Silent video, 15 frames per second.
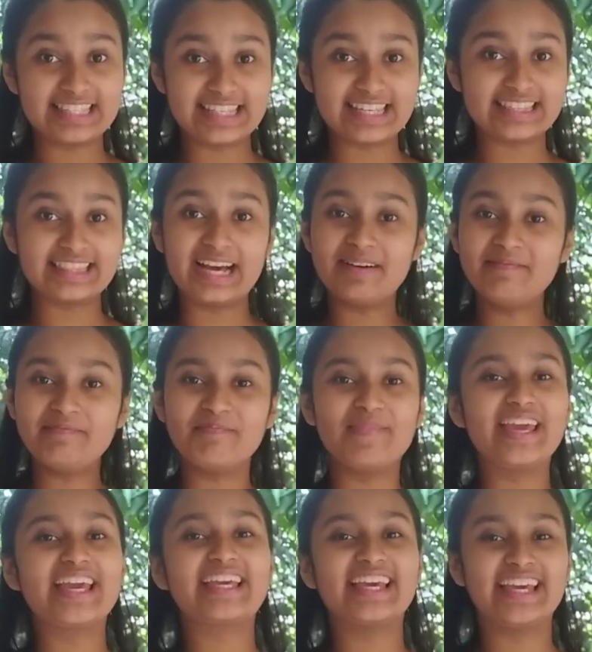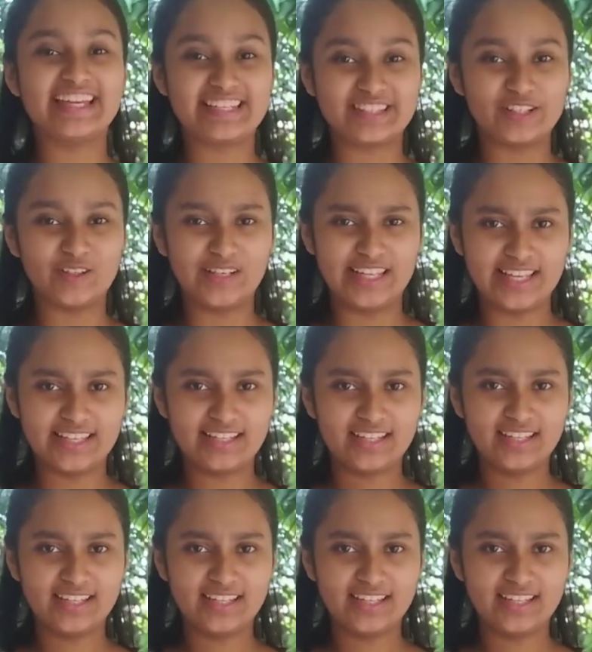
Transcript: যেতাম মেঘের দলে